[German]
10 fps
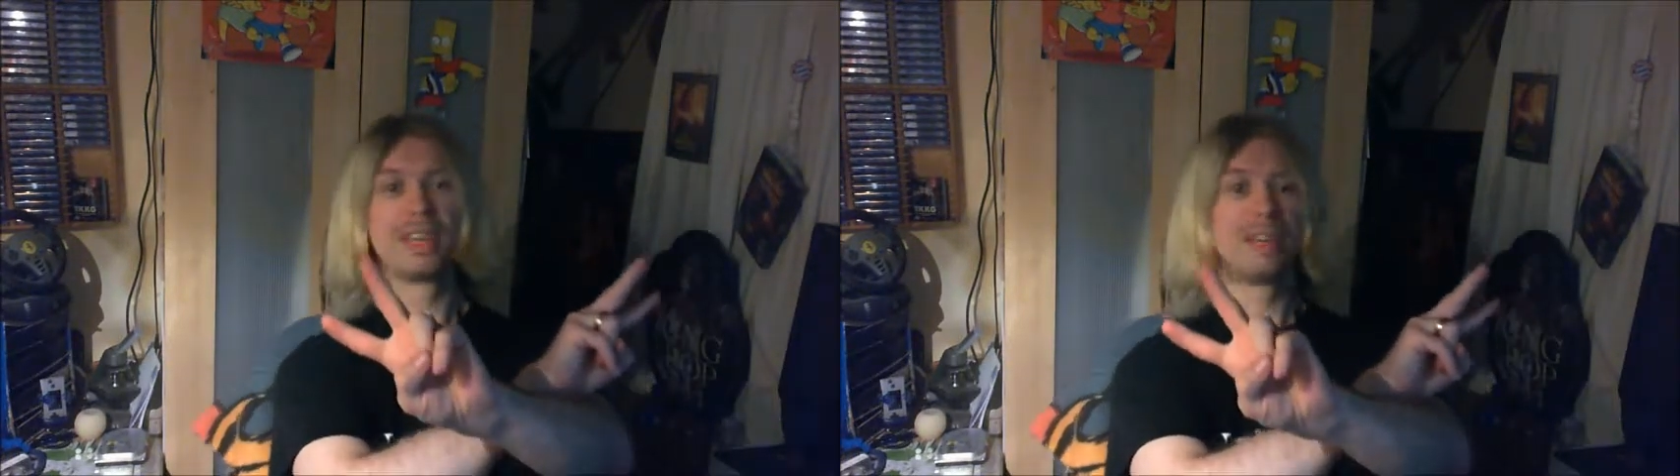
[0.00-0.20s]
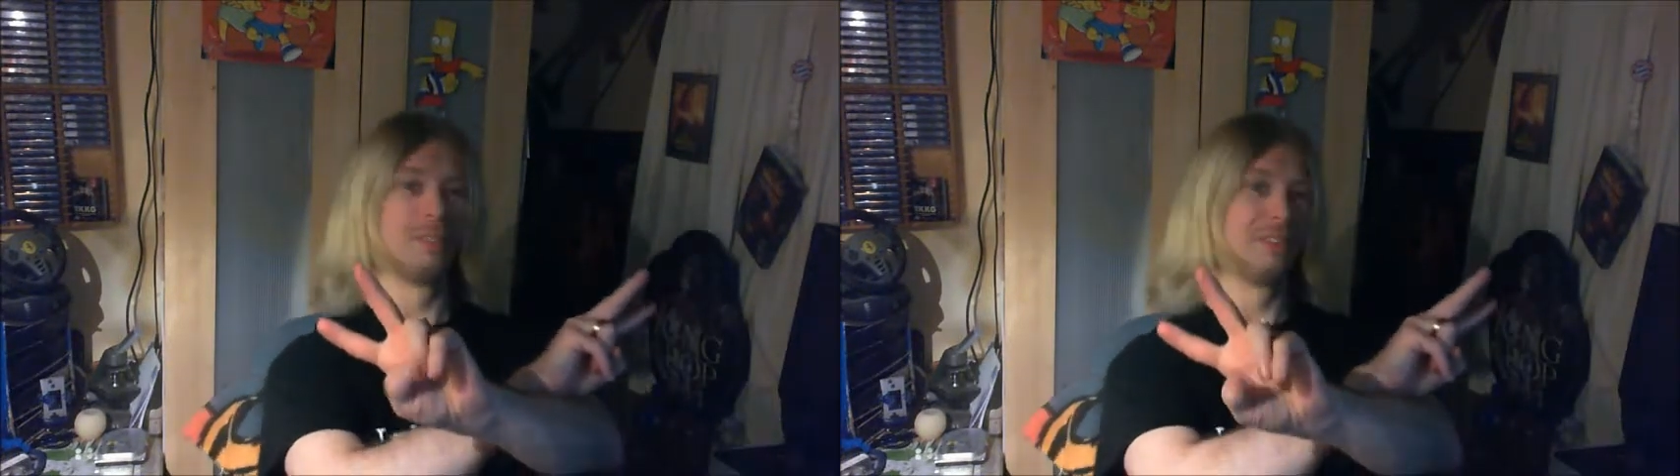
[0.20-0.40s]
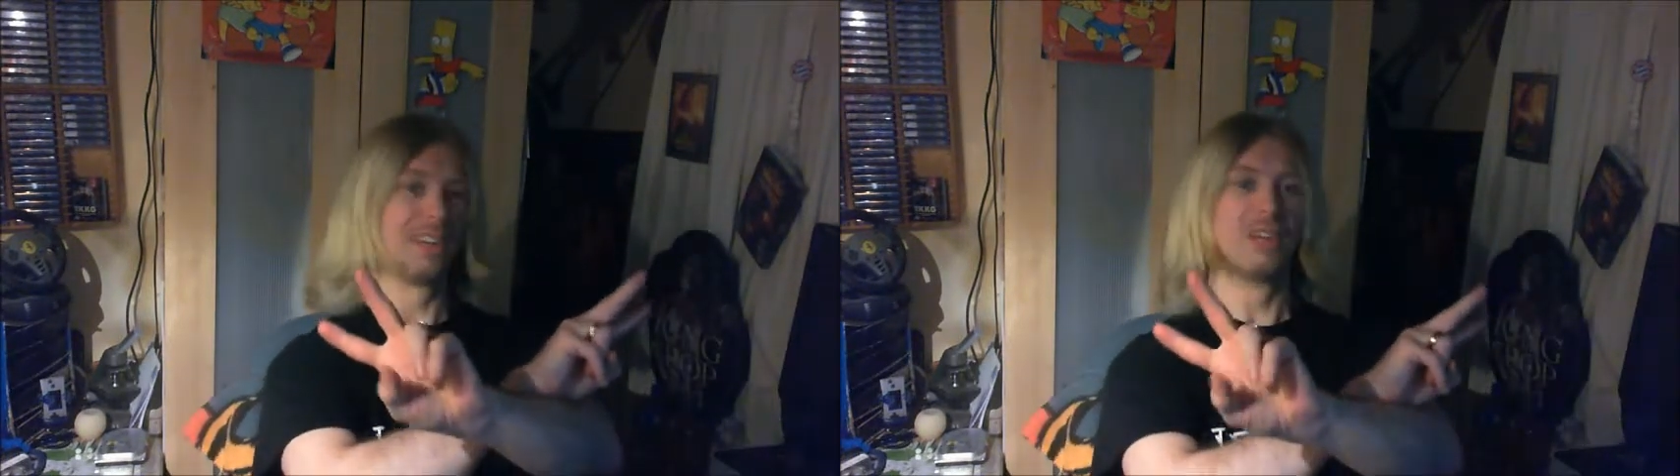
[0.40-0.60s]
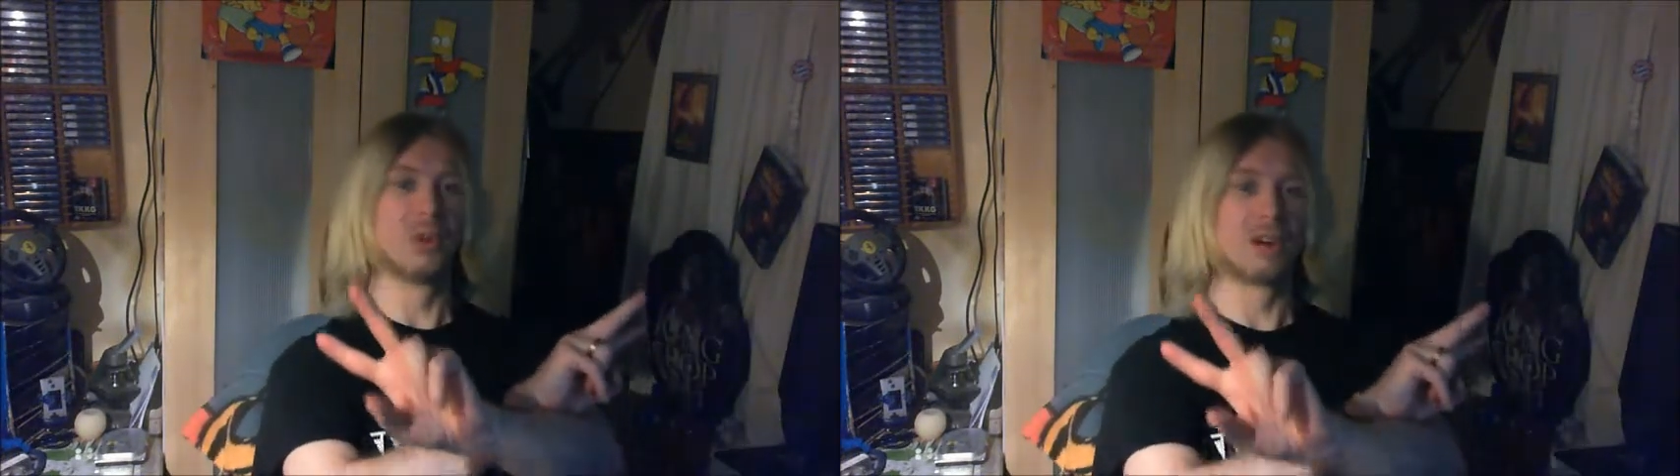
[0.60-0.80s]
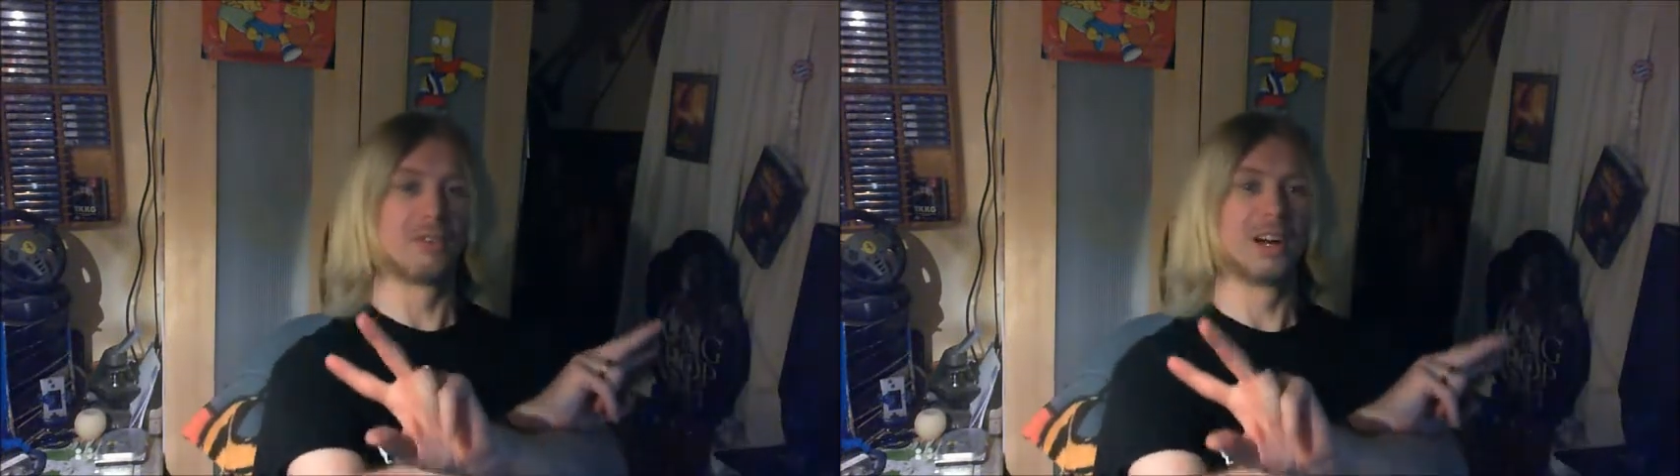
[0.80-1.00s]
immer wenn ein
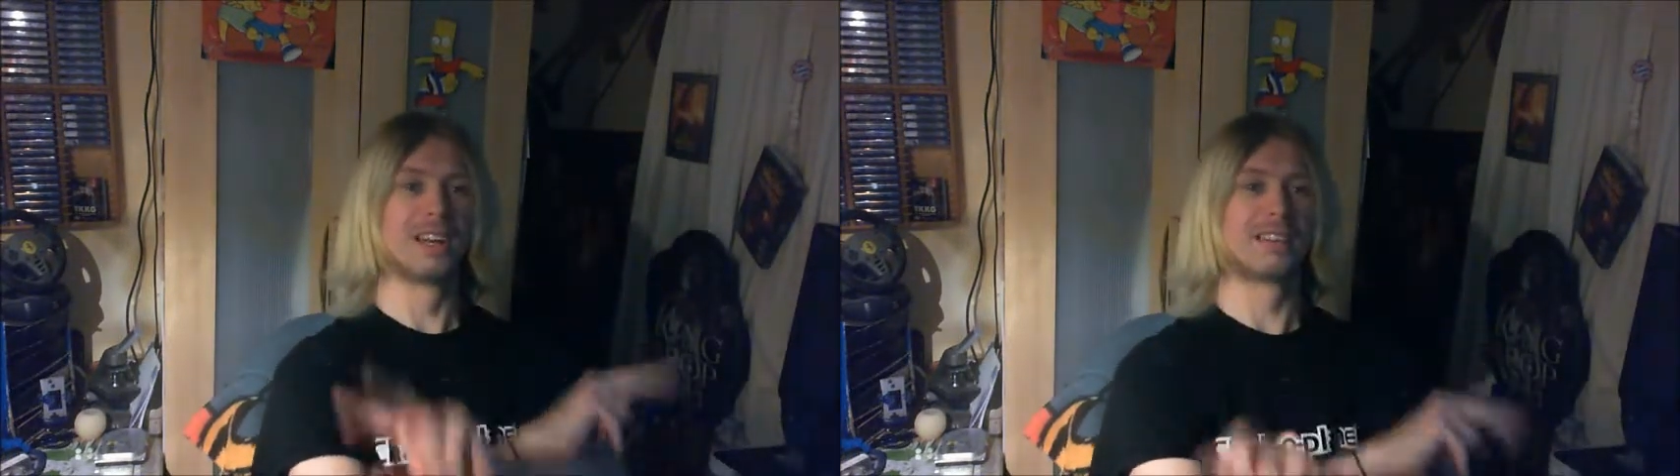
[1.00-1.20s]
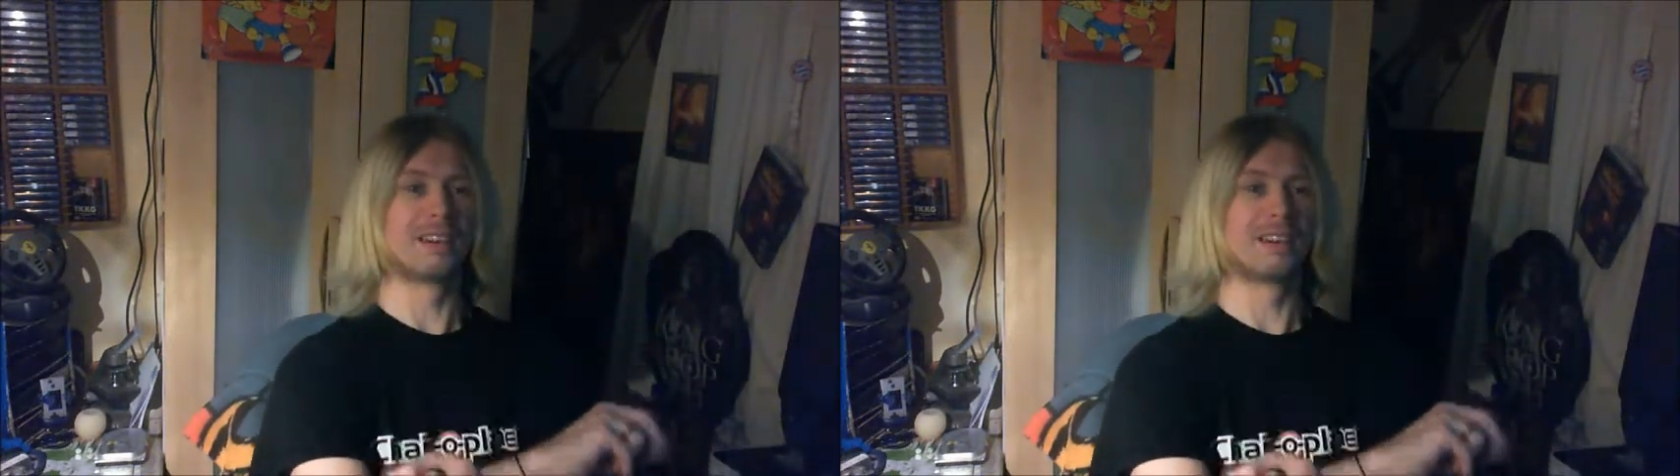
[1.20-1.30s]
Tor gefallen ist,